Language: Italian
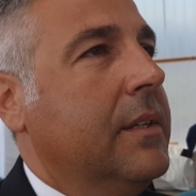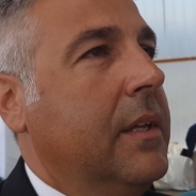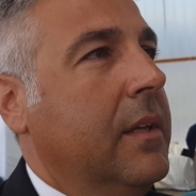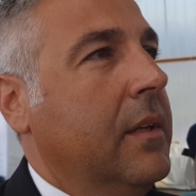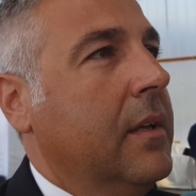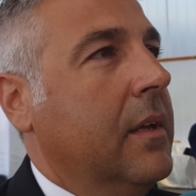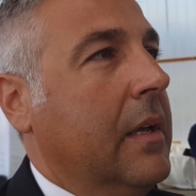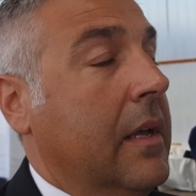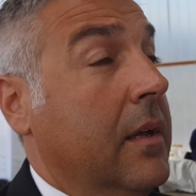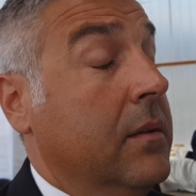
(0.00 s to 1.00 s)
di,
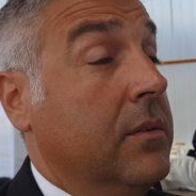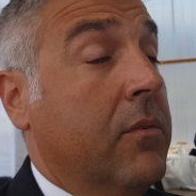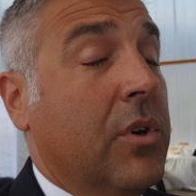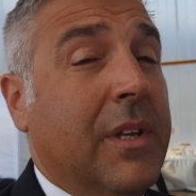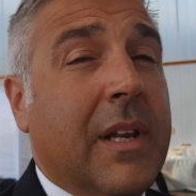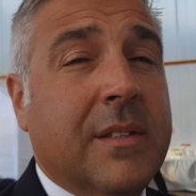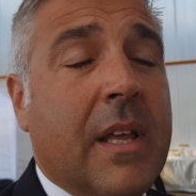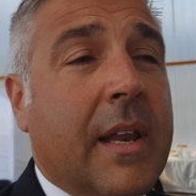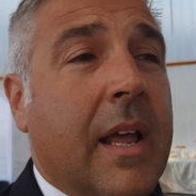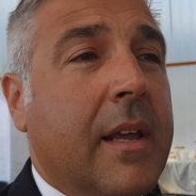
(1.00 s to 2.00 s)
eh, devo
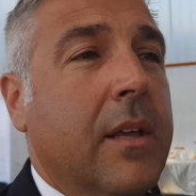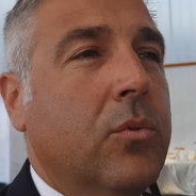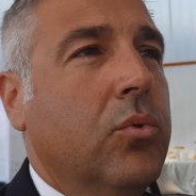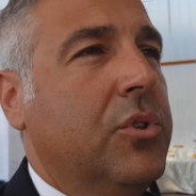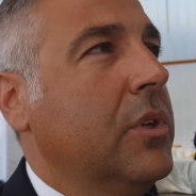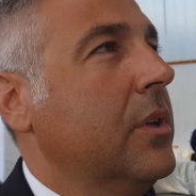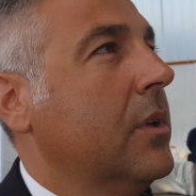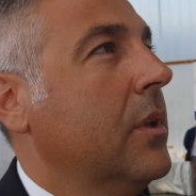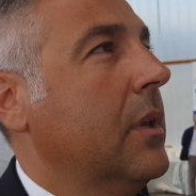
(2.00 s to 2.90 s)
ringraziare anche tutti,